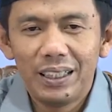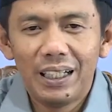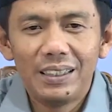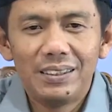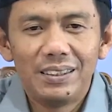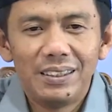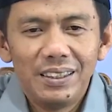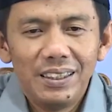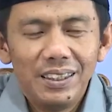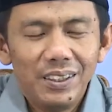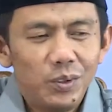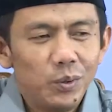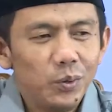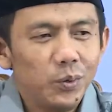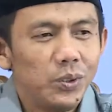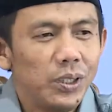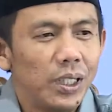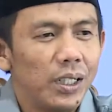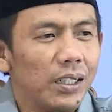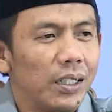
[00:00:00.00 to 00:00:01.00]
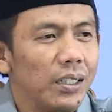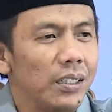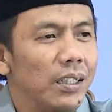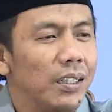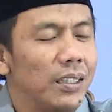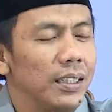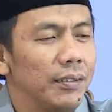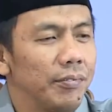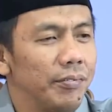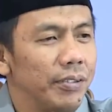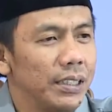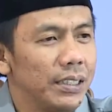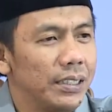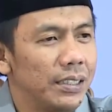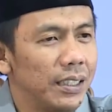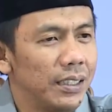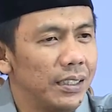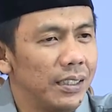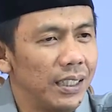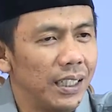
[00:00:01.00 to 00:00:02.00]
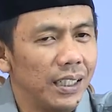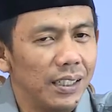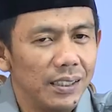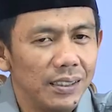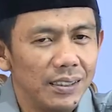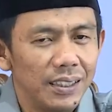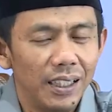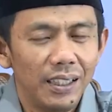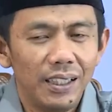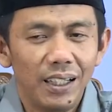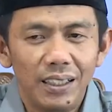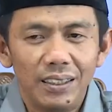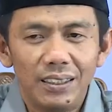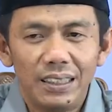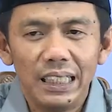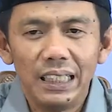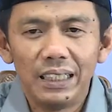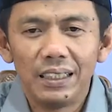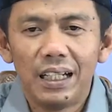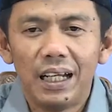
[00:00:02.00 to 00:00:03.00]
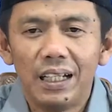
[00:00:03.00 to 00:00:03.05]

ngaji itu jangan hanya fisiknya yang hadir,